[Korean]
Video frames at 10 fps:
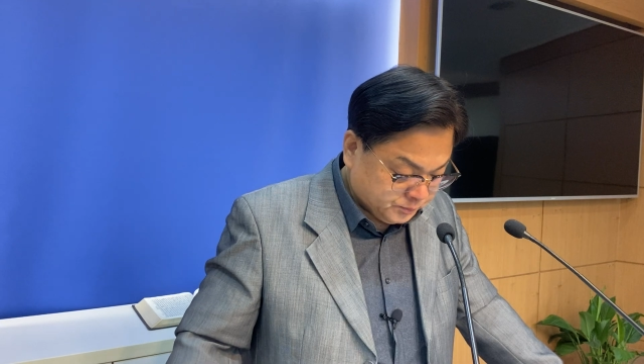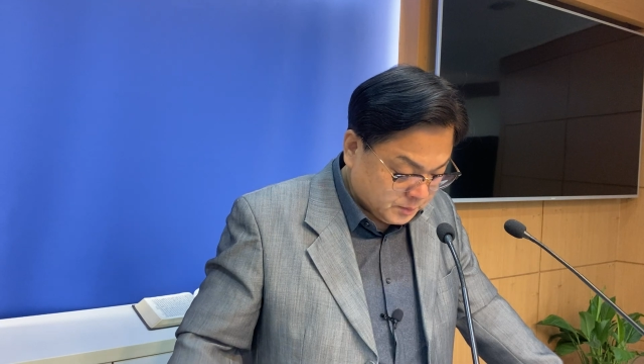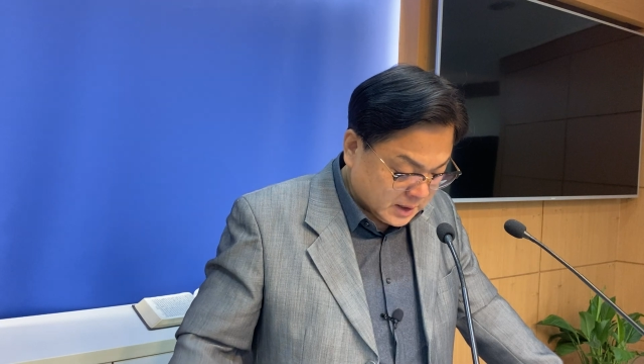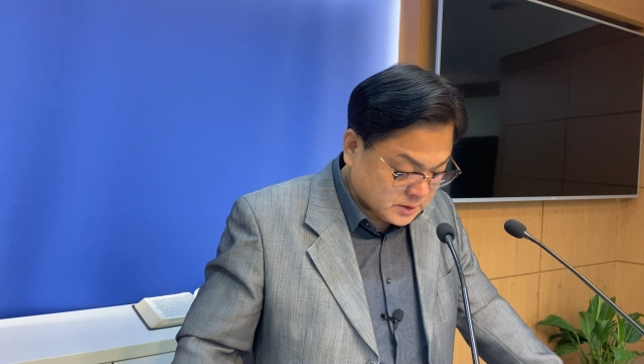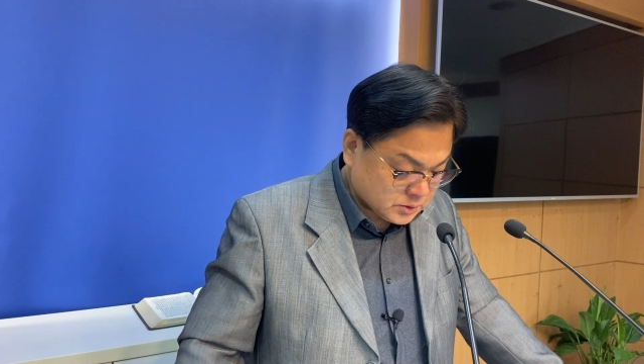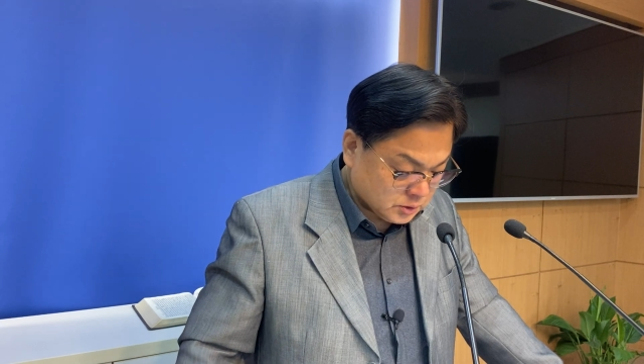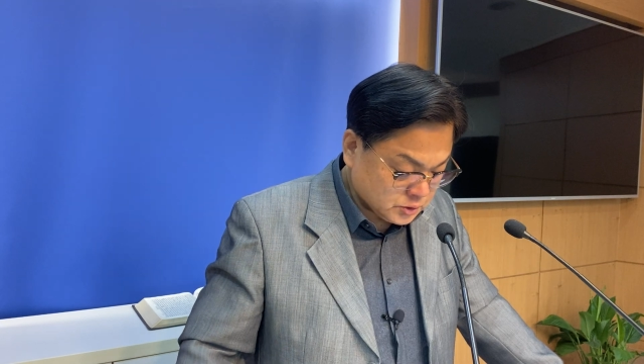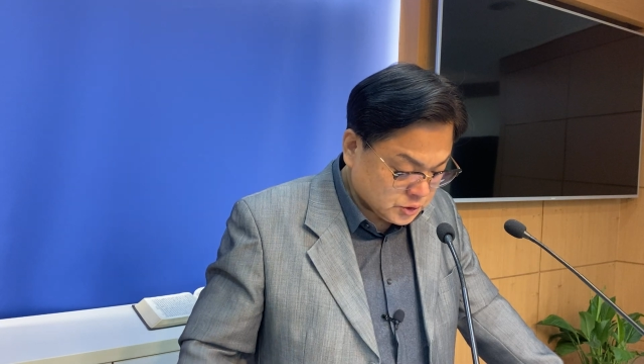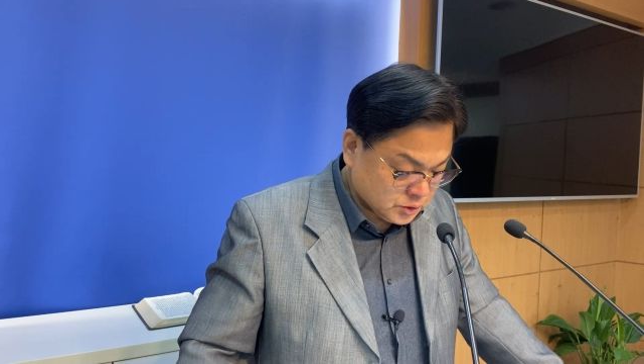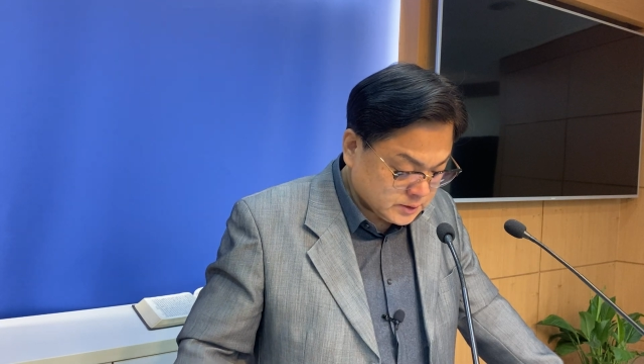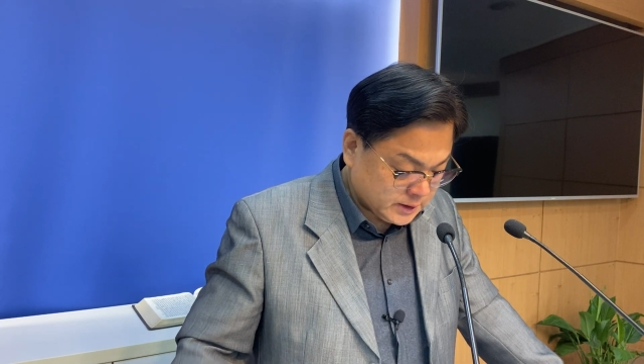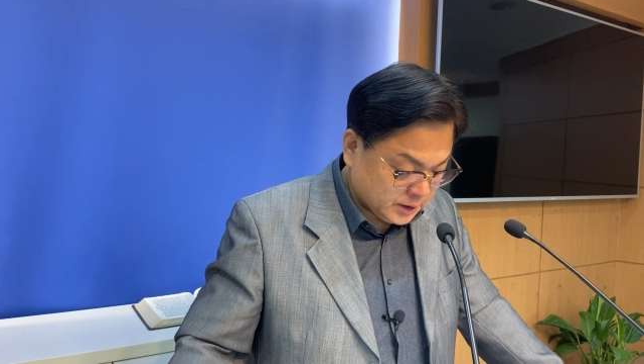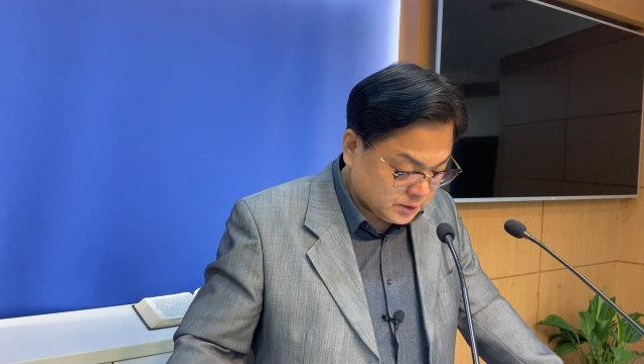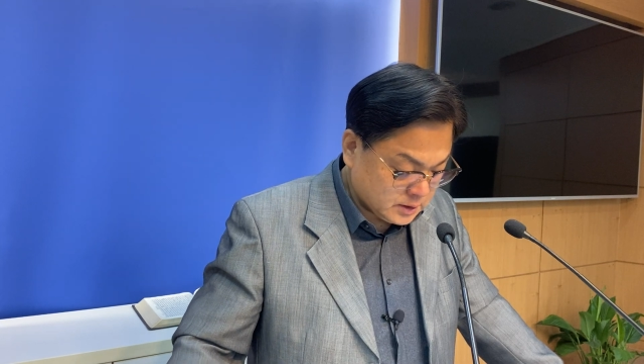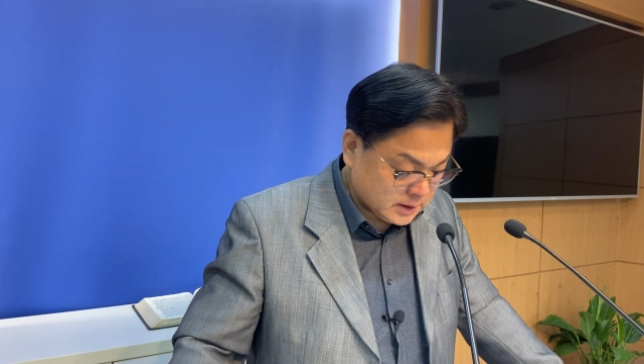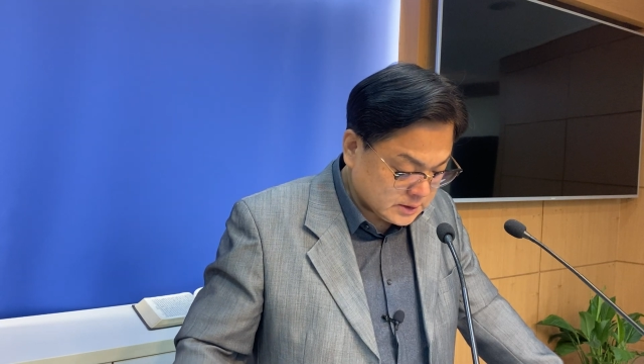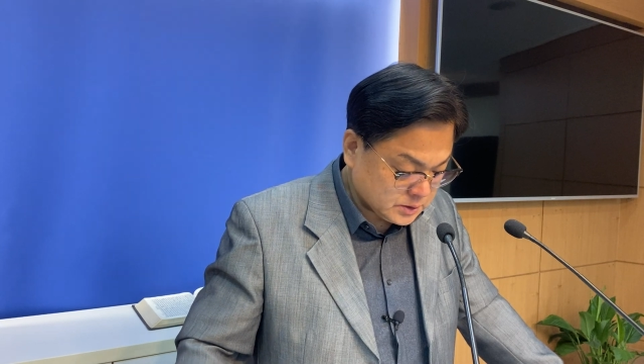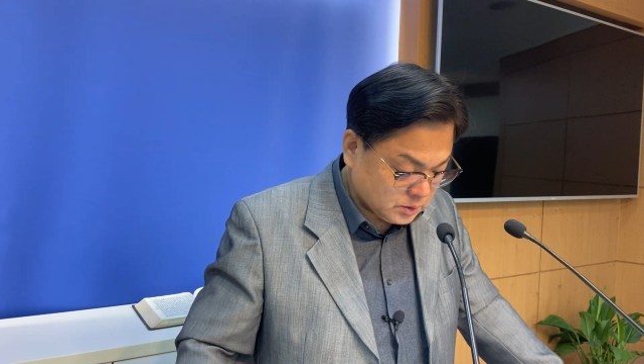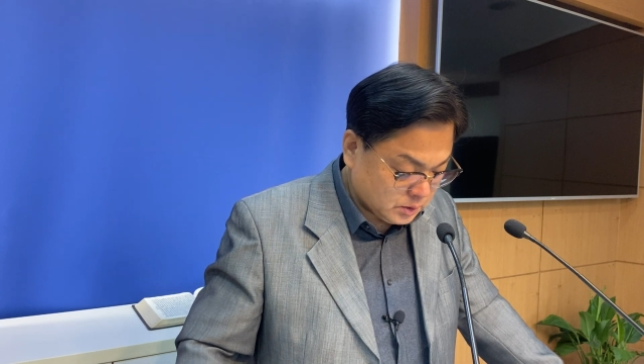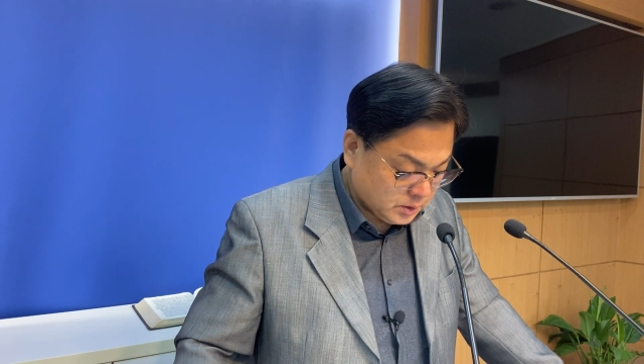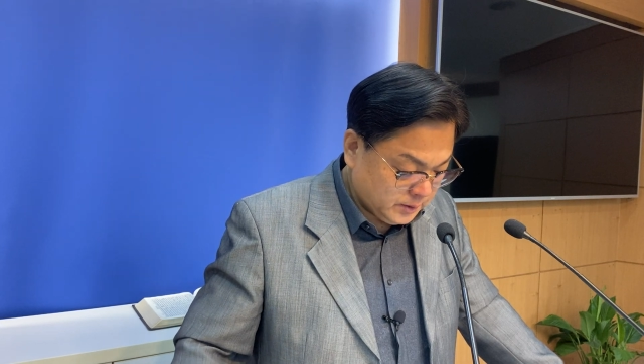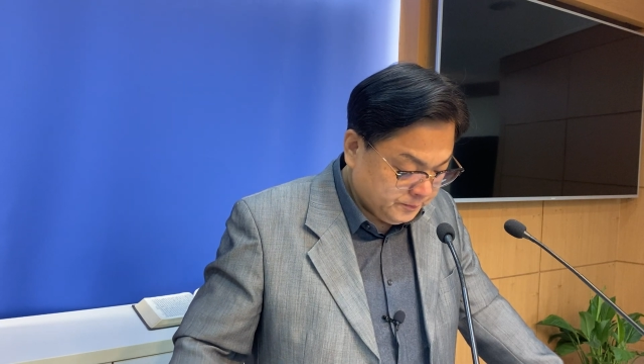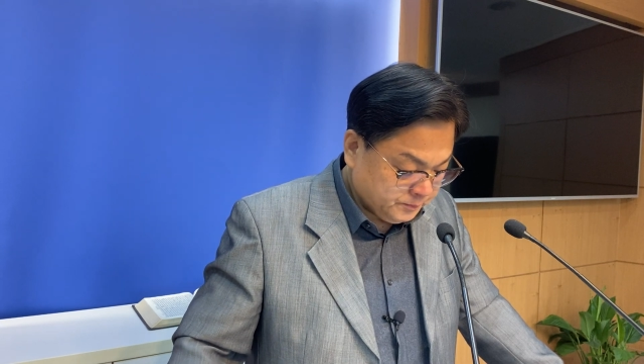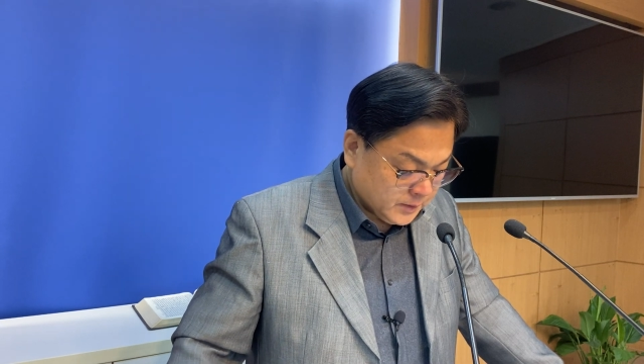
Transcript: 백성 중 세력을 가지고